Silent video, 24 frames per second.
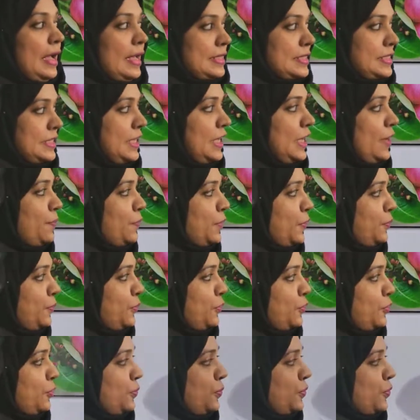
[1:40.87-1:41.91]
আজকে আমরা
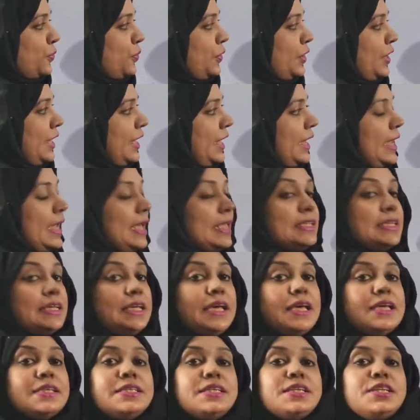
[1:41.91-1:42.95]
পড়ব এই যে
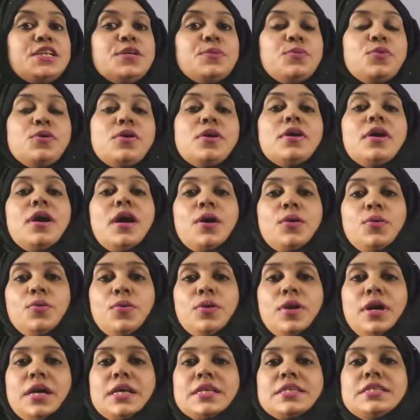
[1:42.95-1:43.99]
অ্যাসিড এবং
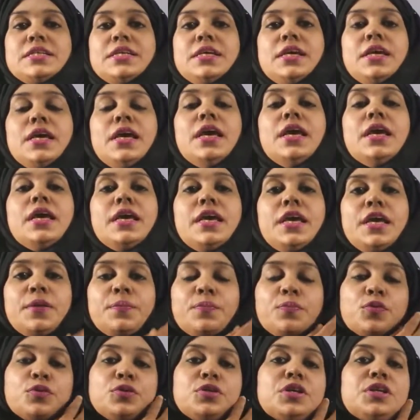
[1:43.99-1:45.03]
ক্ষারক আছে এর
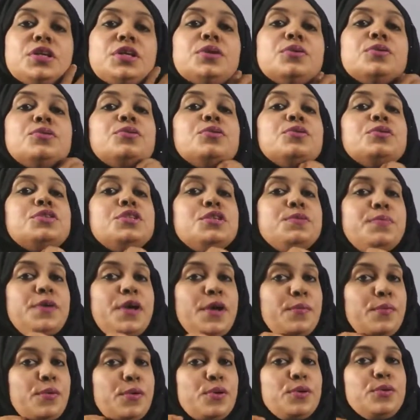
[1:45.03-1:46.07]
প্রতিনিয়ত যে
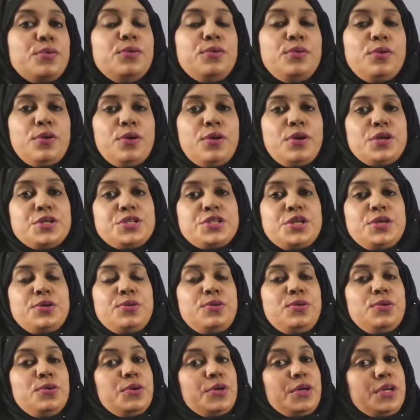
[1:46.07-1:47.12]
ব্যবহারগুলো হয়
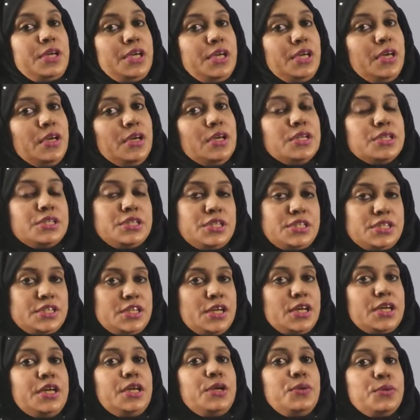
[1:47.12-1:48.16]
সেগুলো কি সেটা
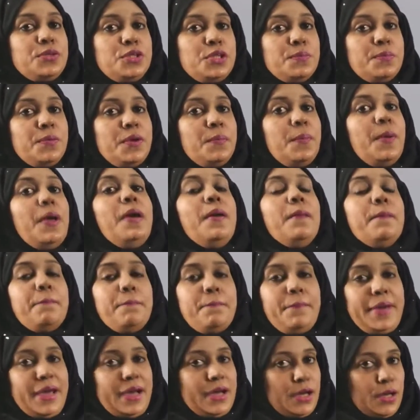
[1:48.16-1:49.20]
কি করতে পারবে
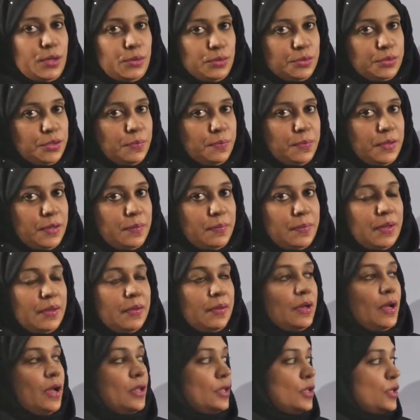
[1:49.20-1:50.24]
ব্যাখ্যা করতে পারবে
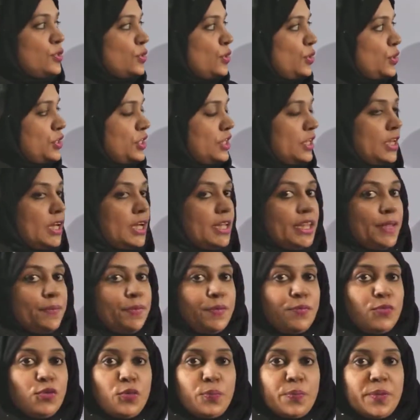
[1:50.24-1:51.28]
চলো শিক্ষার্থী
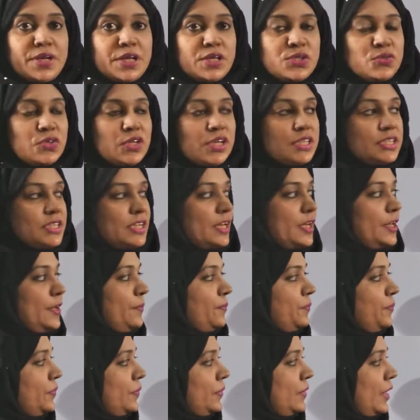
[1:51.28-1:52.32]
আমরা মূল পাঠে চলে যাই
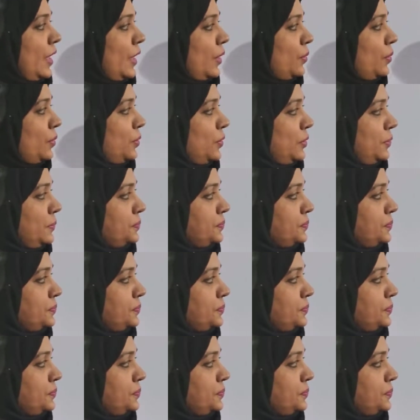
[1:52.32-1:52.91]
দেখো